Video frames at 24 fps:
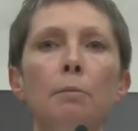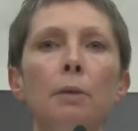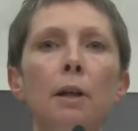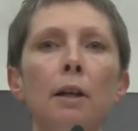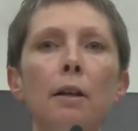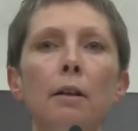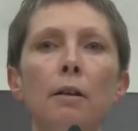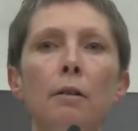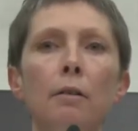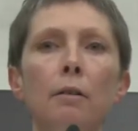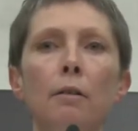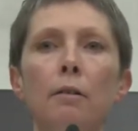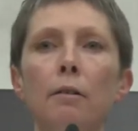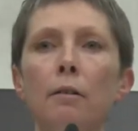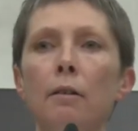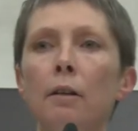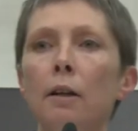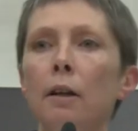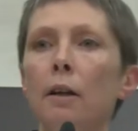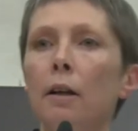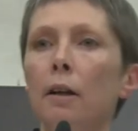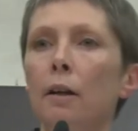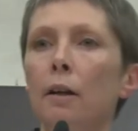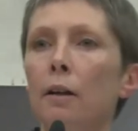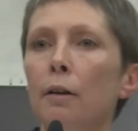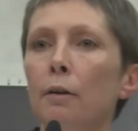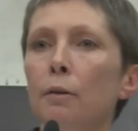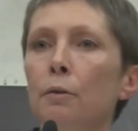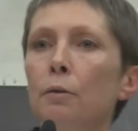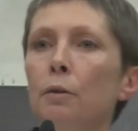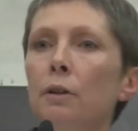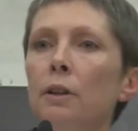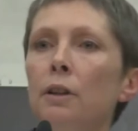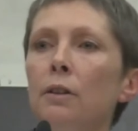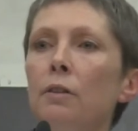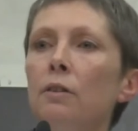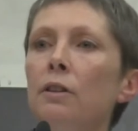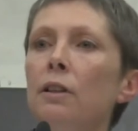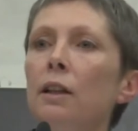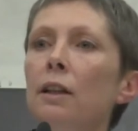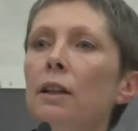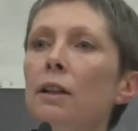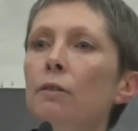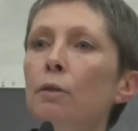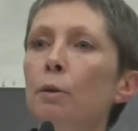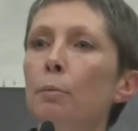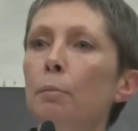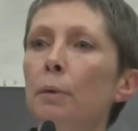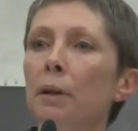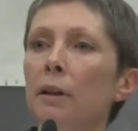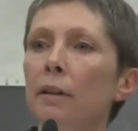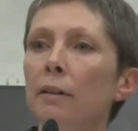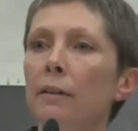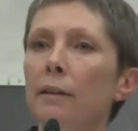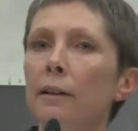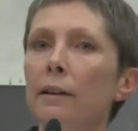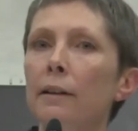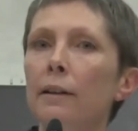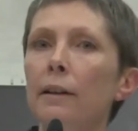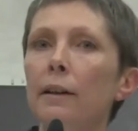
eh bien, euh, le continent serait développé.